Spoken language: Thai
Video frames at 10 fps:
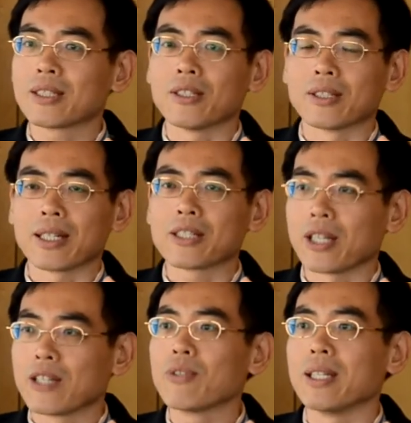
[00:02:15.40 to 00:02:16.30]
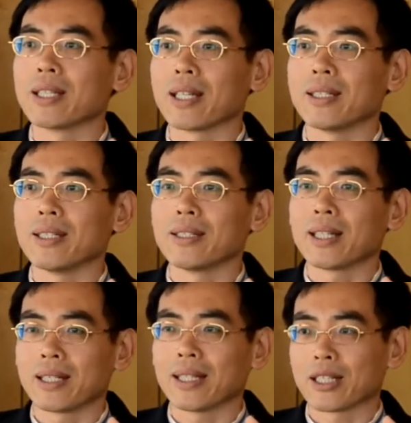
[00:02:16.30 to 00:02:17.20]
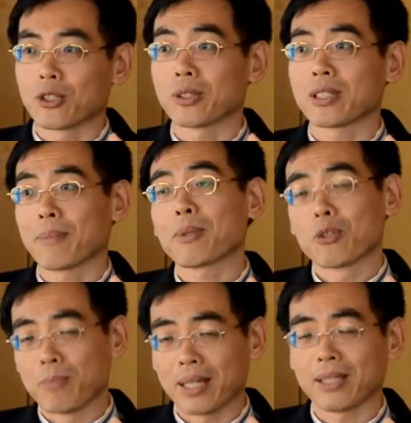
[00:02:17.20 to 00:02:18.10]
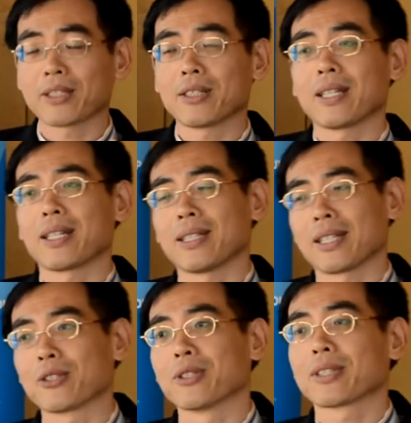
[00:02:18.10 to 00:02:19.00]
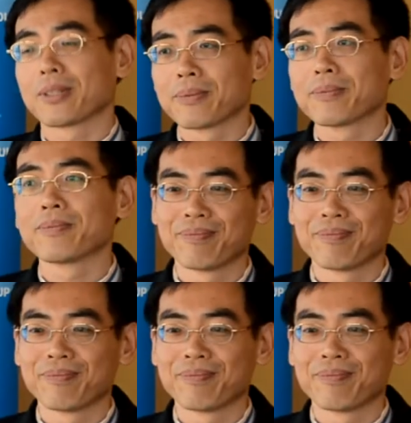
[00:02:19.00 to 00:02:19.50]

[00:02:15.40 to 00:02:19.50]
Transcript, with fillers: ในเรื่องของ HIV ในในอนาคต ทั้งปัจจุบันแล้วก็ในอนาคต